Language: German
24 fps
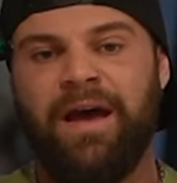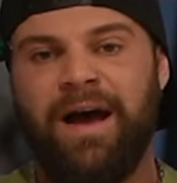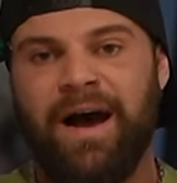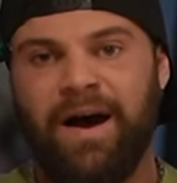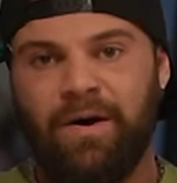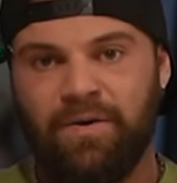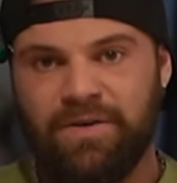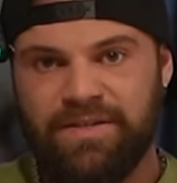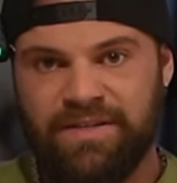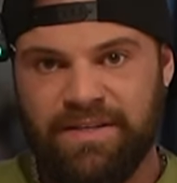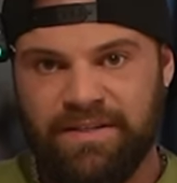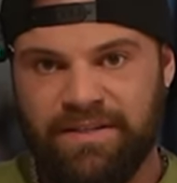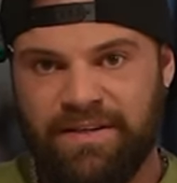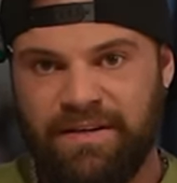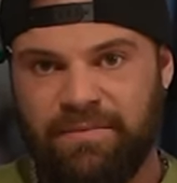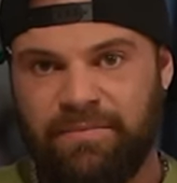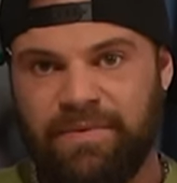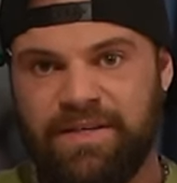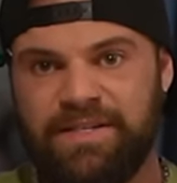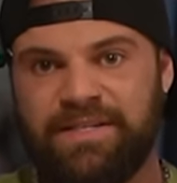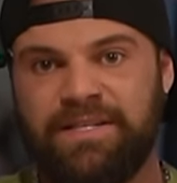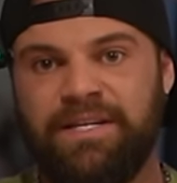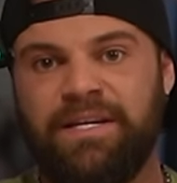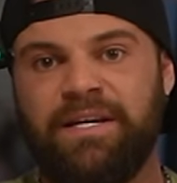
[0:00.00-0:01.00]
Außerdem
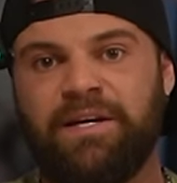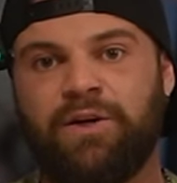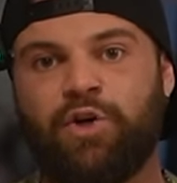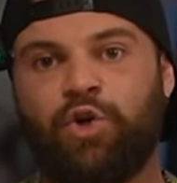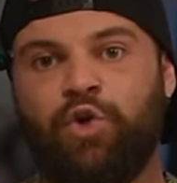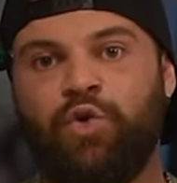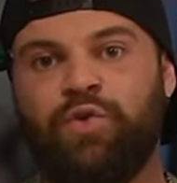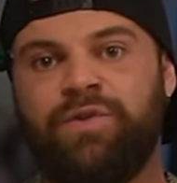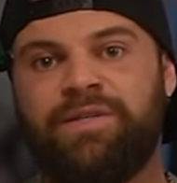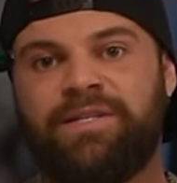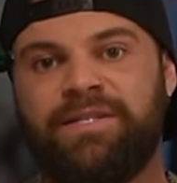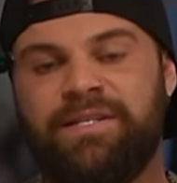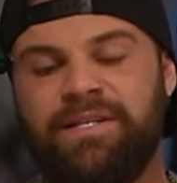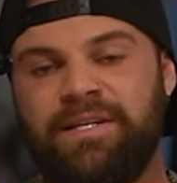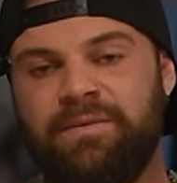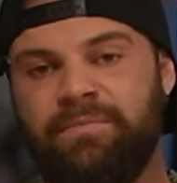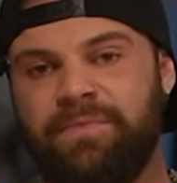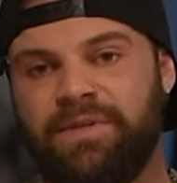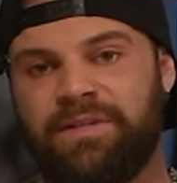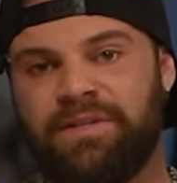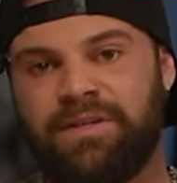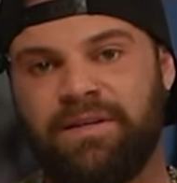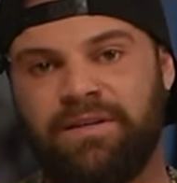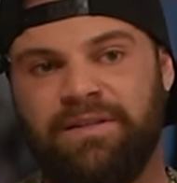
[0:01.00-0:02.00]
ist hier
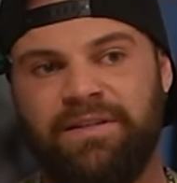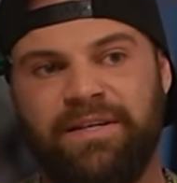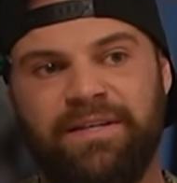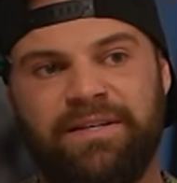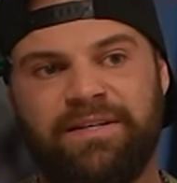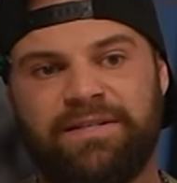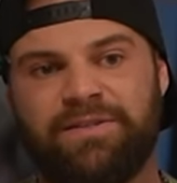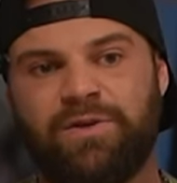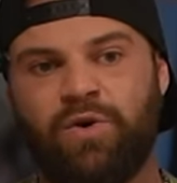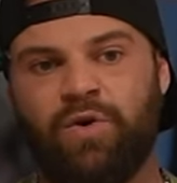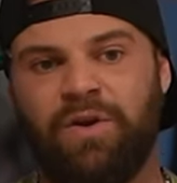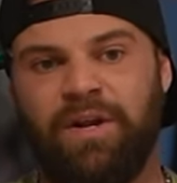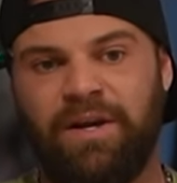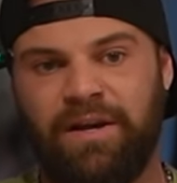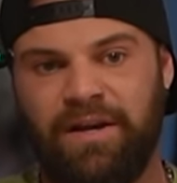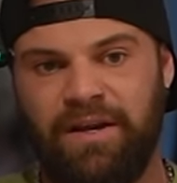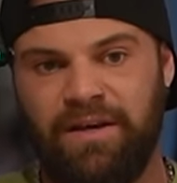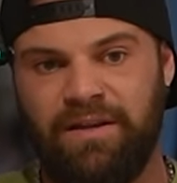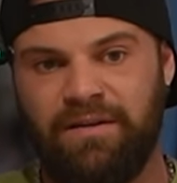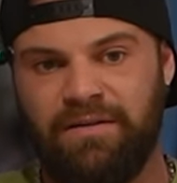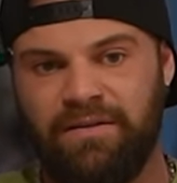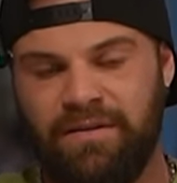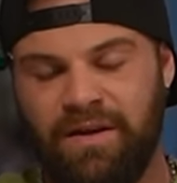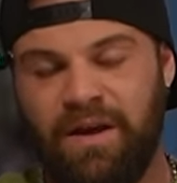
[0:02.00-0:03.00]
Glycin mit drin. Jedes
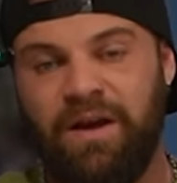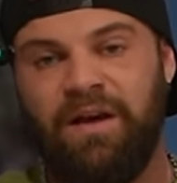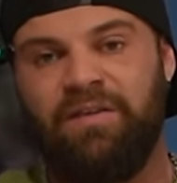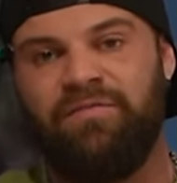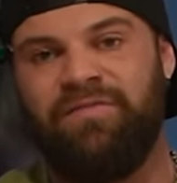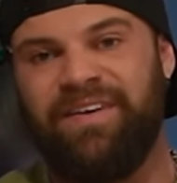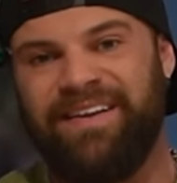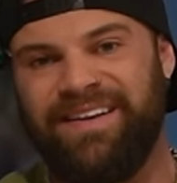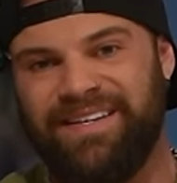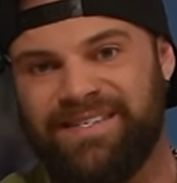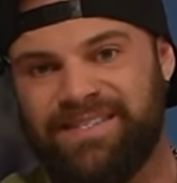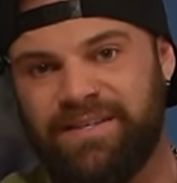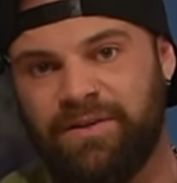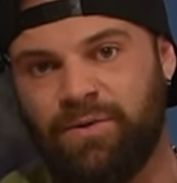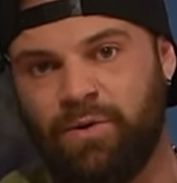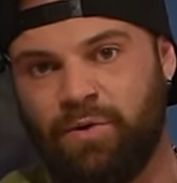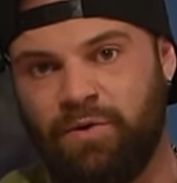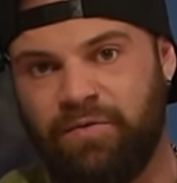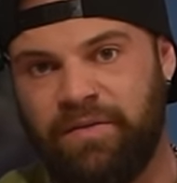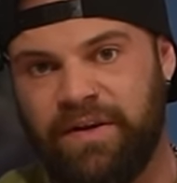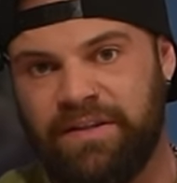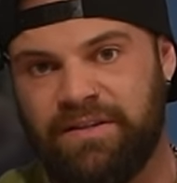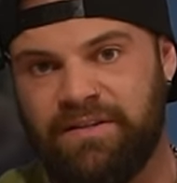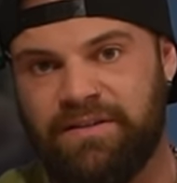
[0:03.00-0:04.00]
Kollagen, wenn es denn
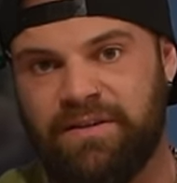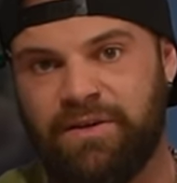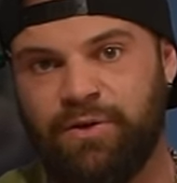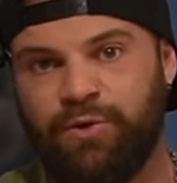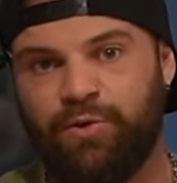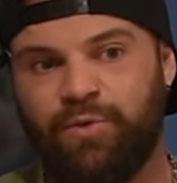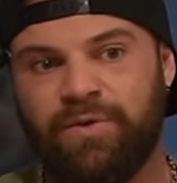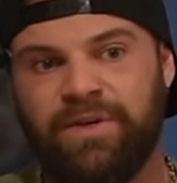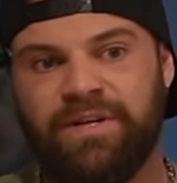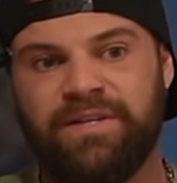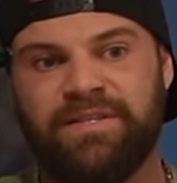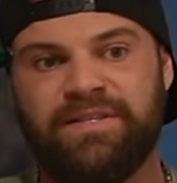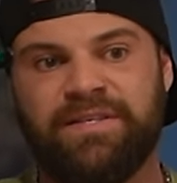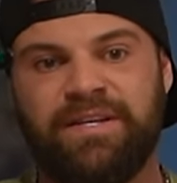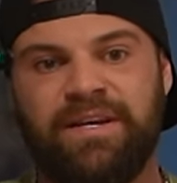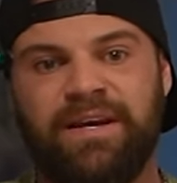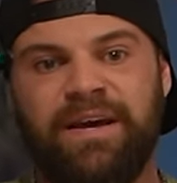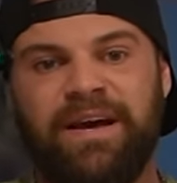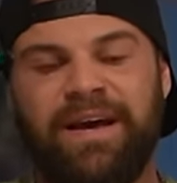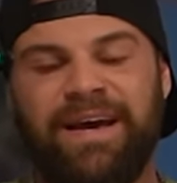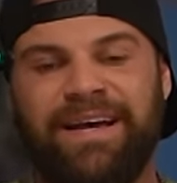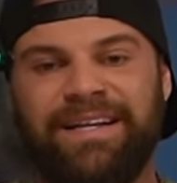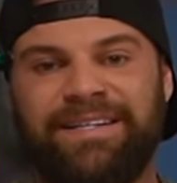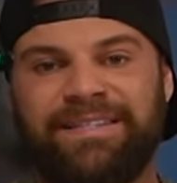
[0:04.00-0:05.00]
hochwertig genug ist,
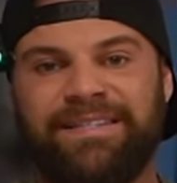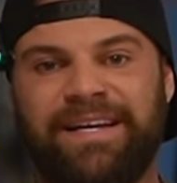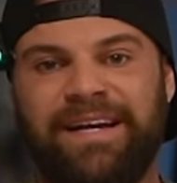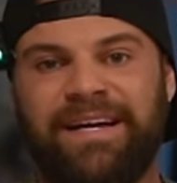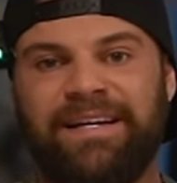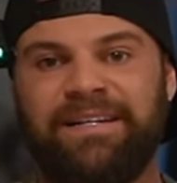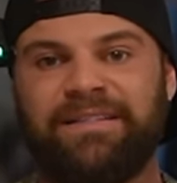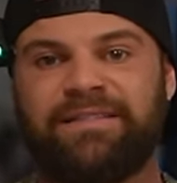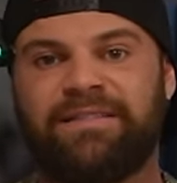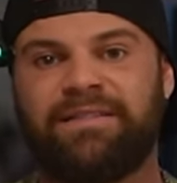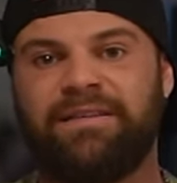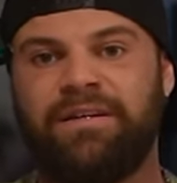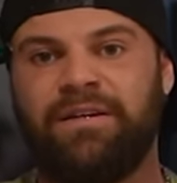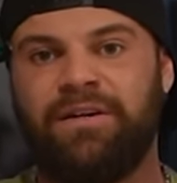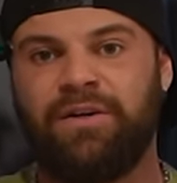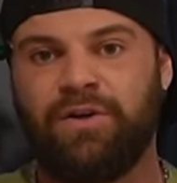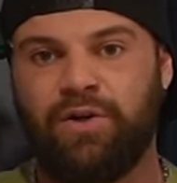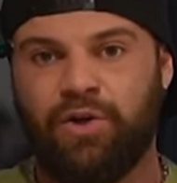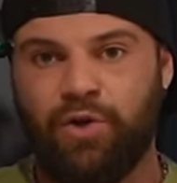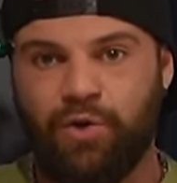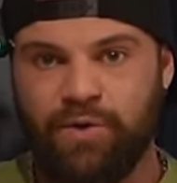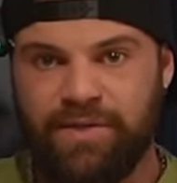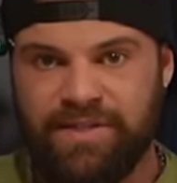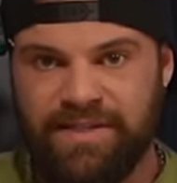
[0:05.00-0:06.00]
enthält
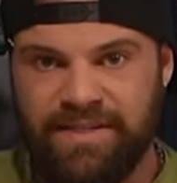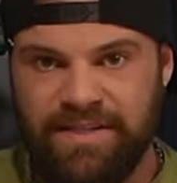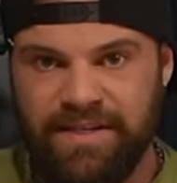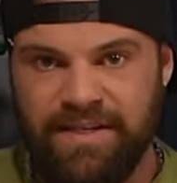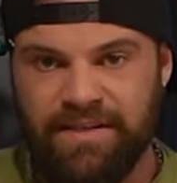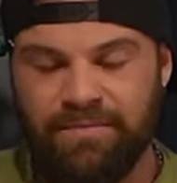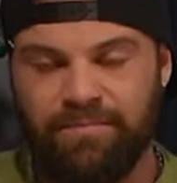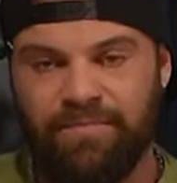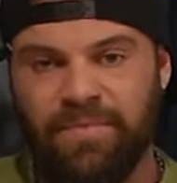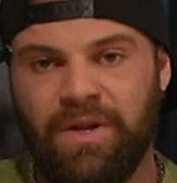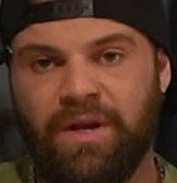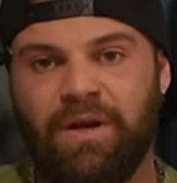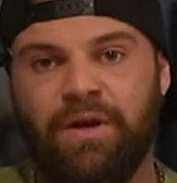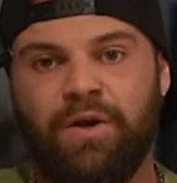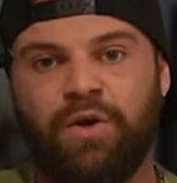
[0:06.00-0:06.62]
Glycin.